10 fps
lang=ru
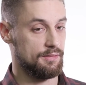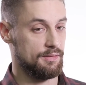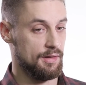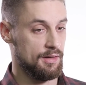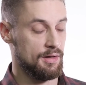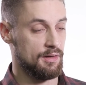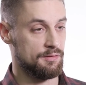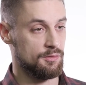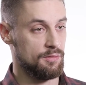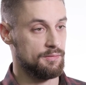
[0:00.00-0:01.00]
на
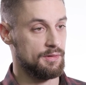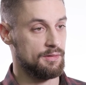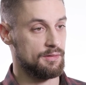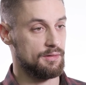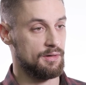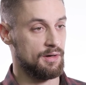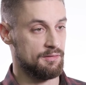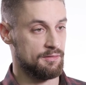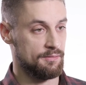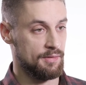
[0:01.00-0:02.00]
основе
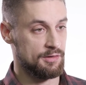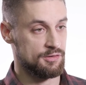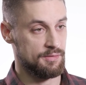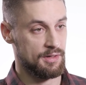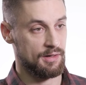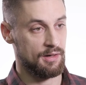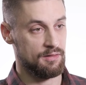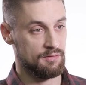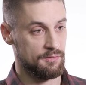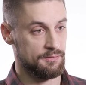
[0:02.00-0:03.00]
родства живых
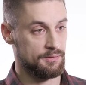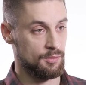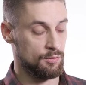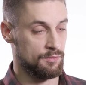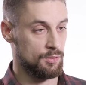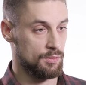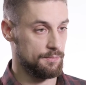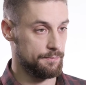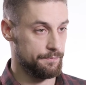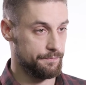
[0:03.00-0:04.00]
организмов друг с
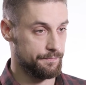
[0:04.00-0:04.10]
другом.